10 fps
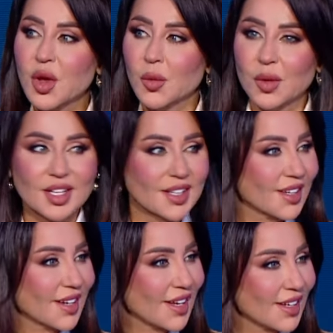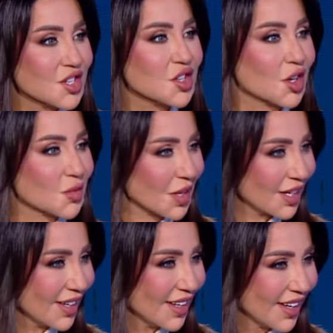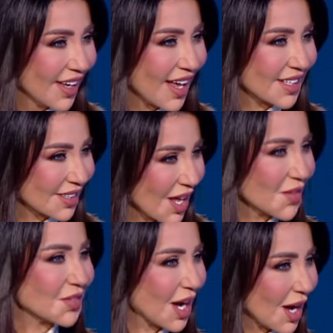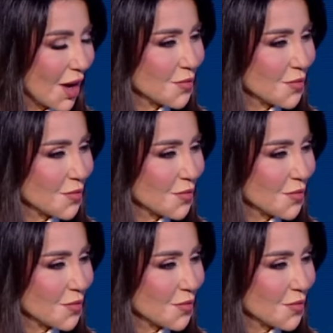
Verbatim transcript: ولكن هي شربل قدامنا